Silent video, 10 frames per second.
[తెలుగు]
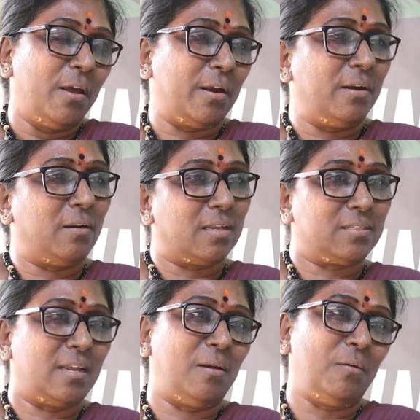రెండు
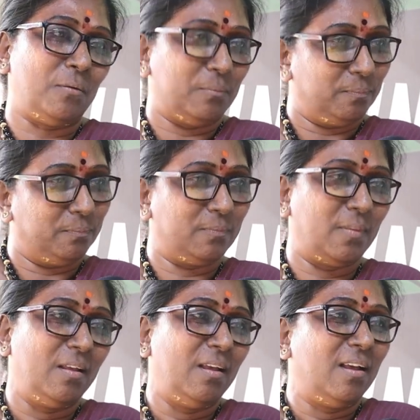రాష్ట్రాలు
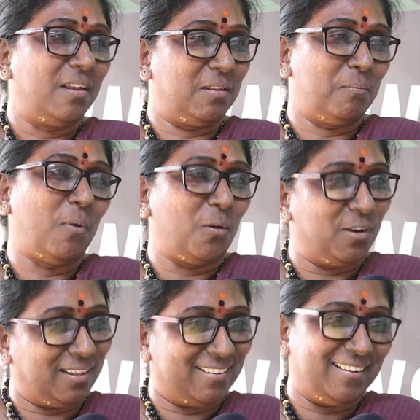
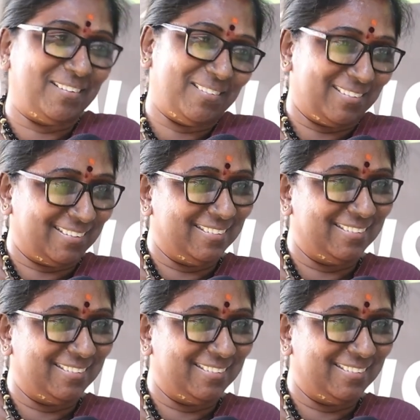బాగుంటాయి అని అనుకుంటున్నాం